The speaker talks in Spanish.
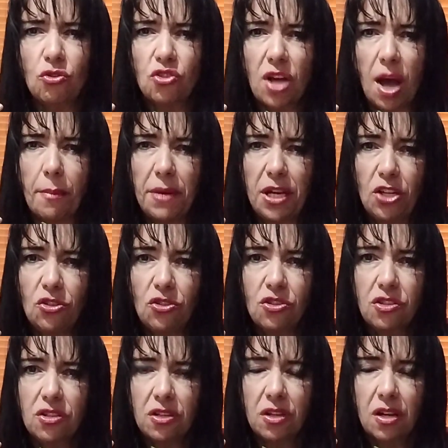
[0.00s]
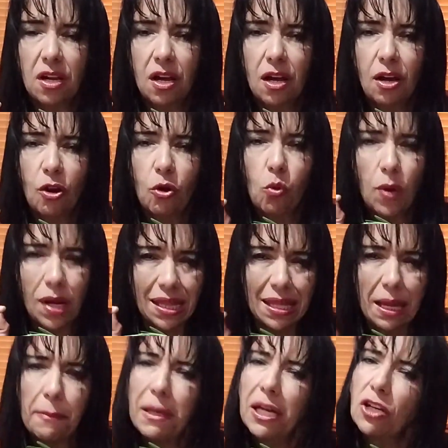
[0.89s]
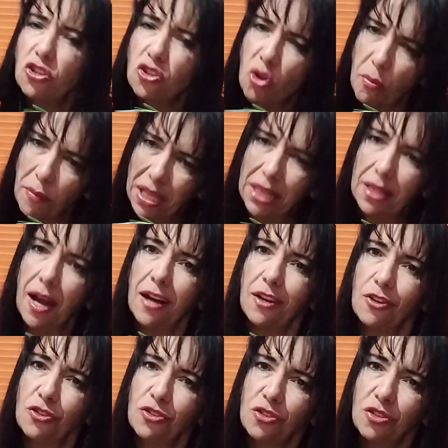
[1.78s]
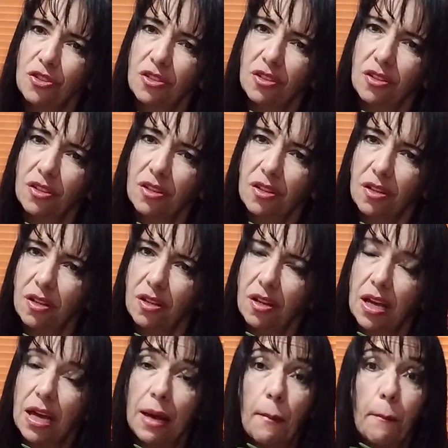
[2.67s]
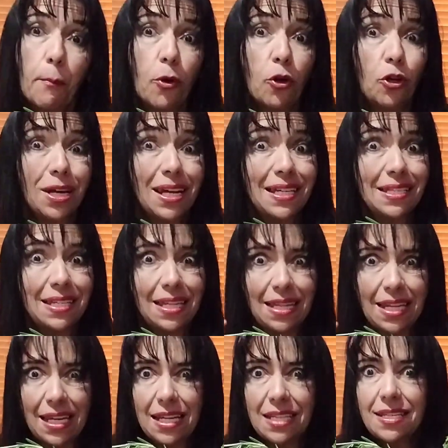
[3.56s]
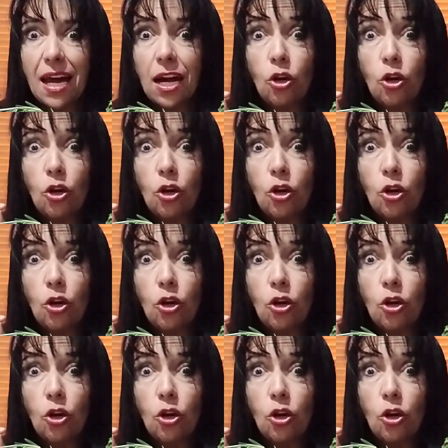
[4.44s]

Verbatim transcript: tus caminos? Cuéntame en los comentarios. Porque si tienes